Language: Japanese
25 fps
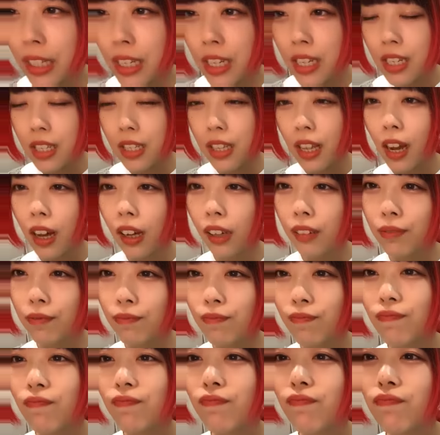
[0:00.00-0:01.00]

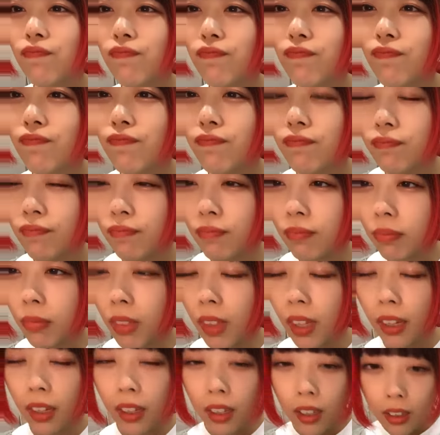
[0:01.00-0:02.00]

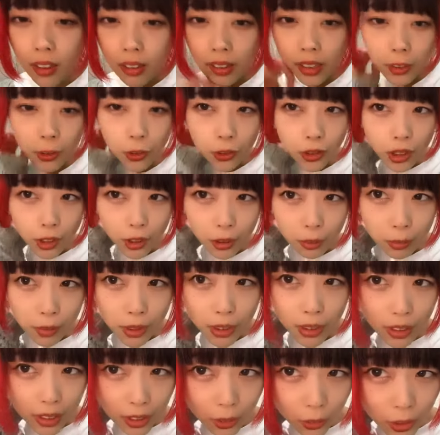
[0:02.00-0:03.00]
キースター7日は
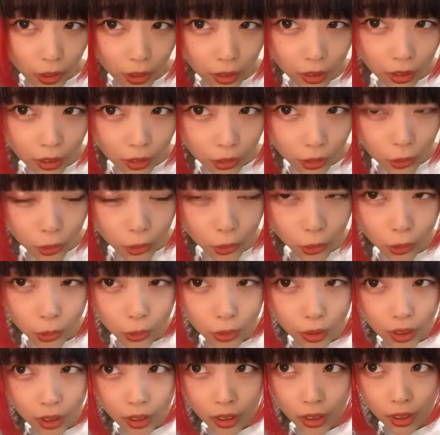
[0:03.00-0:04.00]
メイ名古屋にいるのよ
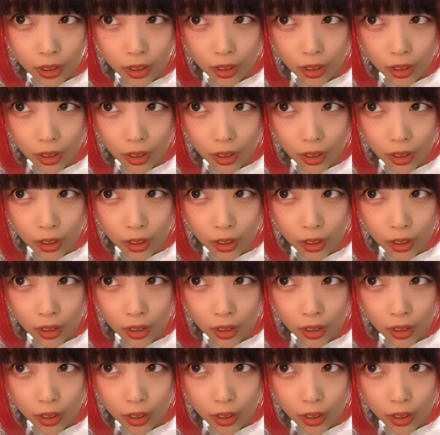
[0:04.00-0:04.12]
ね